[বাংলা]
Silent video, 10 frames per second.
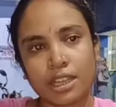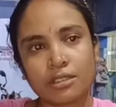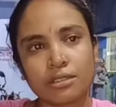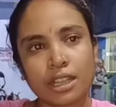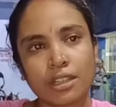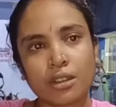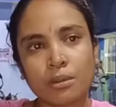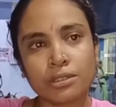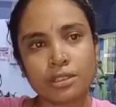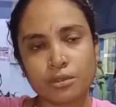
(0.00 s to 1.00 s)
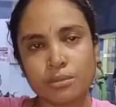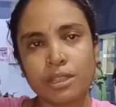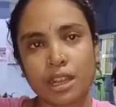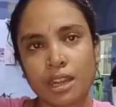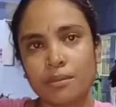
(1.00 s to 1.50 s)
এখন দাদার অবস্থা
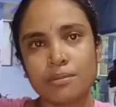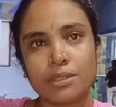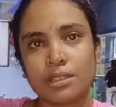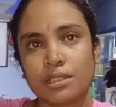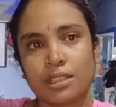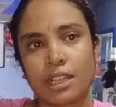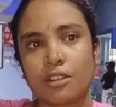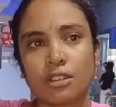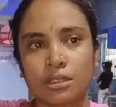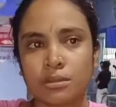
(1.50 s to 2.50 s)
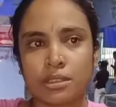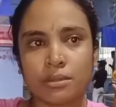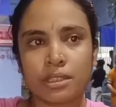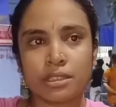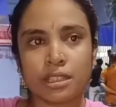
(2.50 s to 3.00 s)
খুবই খারাপ দাদা কথা বলতে
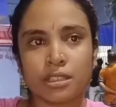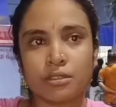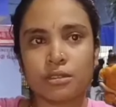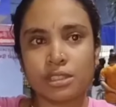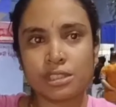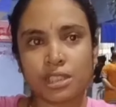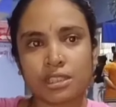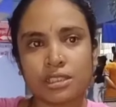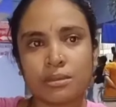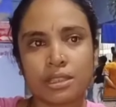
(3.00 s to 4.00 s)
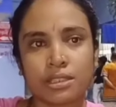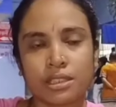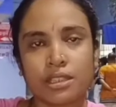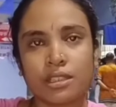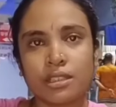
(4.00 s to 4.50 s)
পারছে না নিঃশ্বাস নিতে পারছে
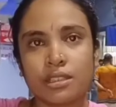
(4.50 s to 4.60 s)
না